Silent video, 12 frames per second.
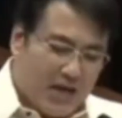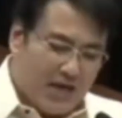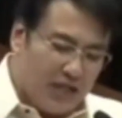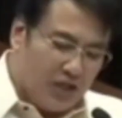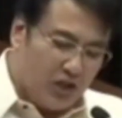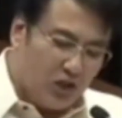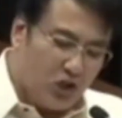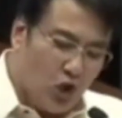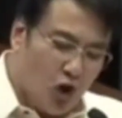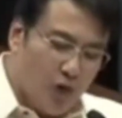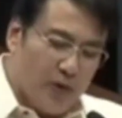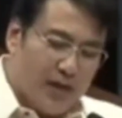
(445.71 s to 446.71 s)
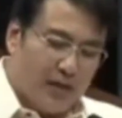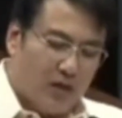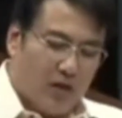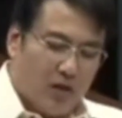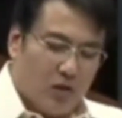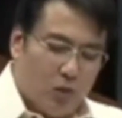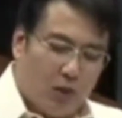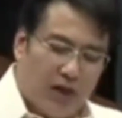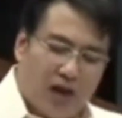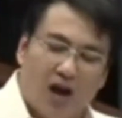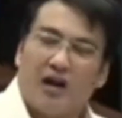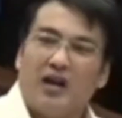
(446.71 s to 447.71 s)
in showing we
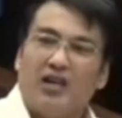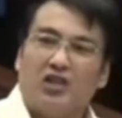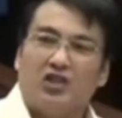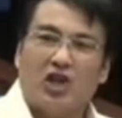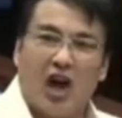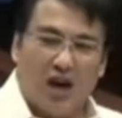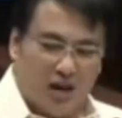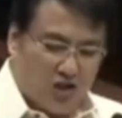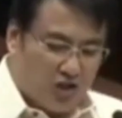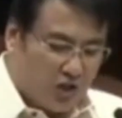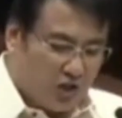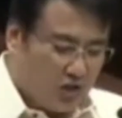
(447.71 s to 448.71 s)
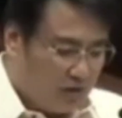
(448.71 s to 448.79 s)
are in charge,